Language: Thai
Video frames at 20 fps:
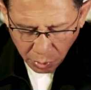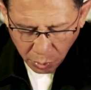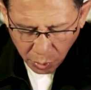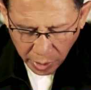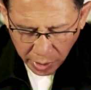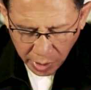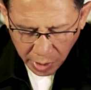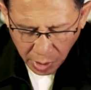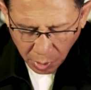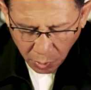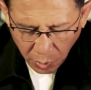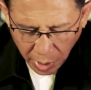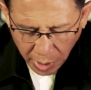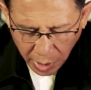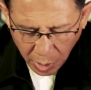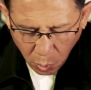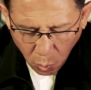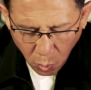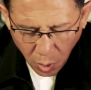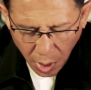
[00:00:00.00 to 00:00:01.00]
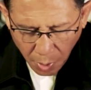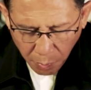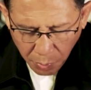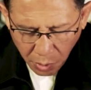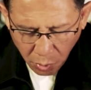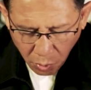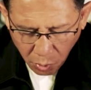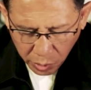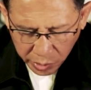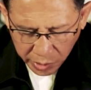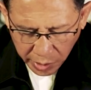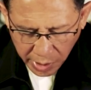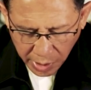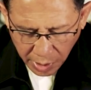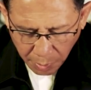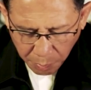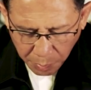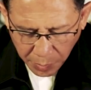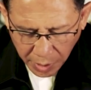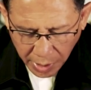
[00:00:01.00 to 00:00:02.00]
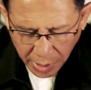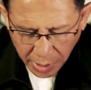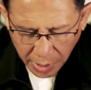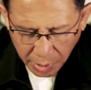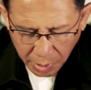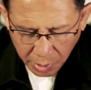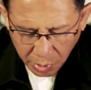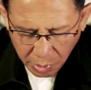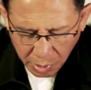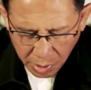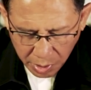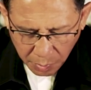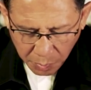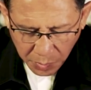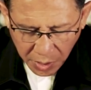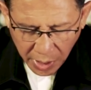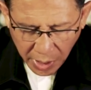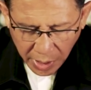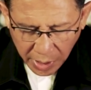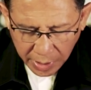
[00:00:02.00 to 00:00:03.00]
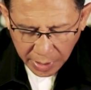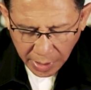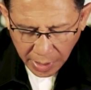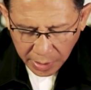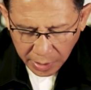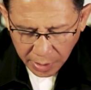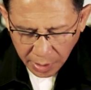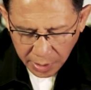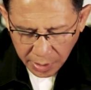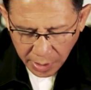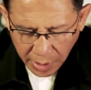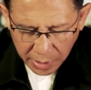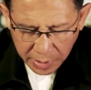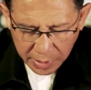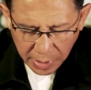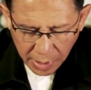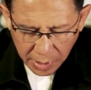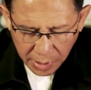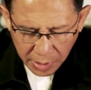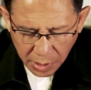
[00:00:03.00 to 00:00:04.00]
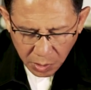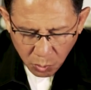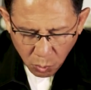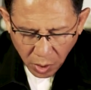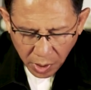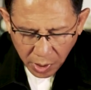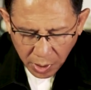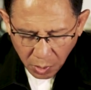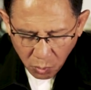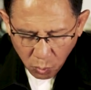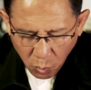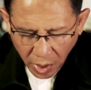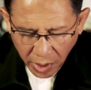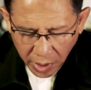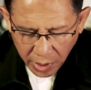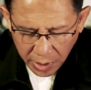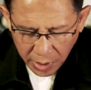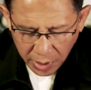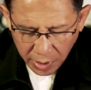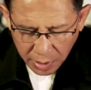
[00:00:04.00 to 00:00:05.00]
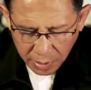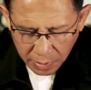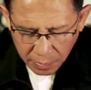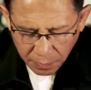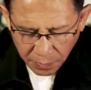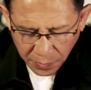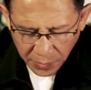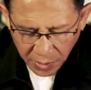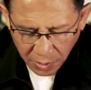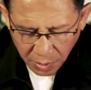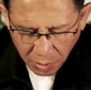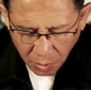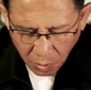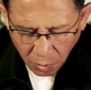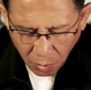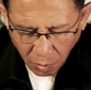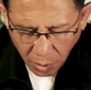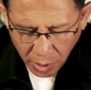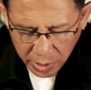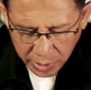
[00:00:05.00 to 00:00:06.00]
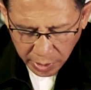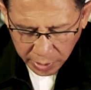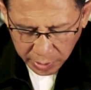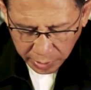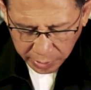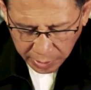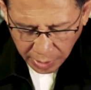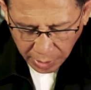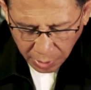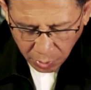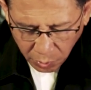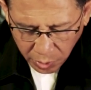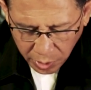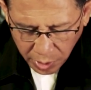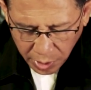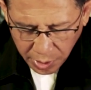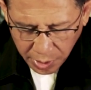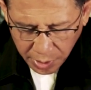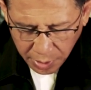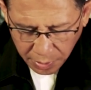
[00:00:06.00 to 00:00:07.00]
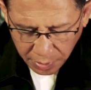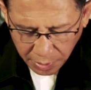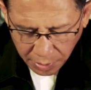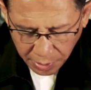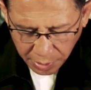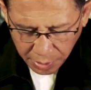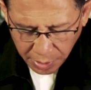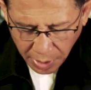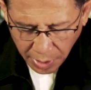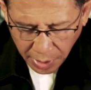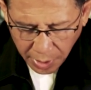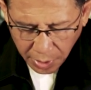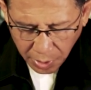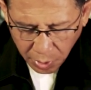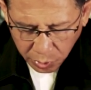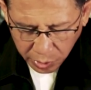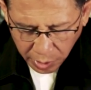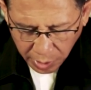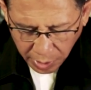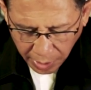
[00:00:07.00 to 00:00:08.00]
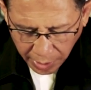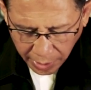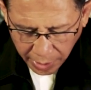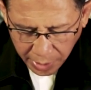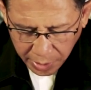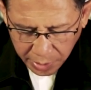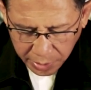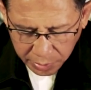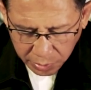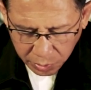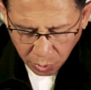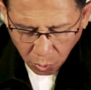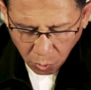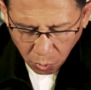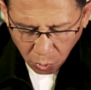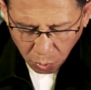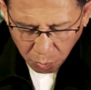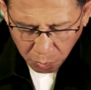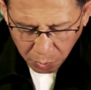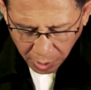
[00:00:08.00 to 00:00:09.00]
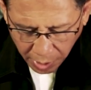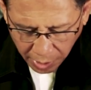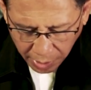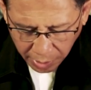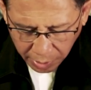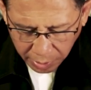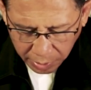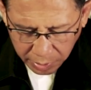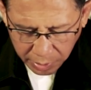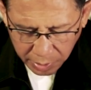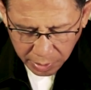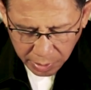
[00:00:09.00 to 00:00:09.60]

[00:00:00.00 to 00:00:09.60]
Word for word: โดยที่เขาอ้างว่าพระองค์จะกลับมา จะมีเหตุการณ์นั้นเหตุการณ์นี้วันนั้นวันนี้ ขอให้สิ่งต่างๆ เหล่านี้อย่าให้เราทั้งหลายตกหลุมพราง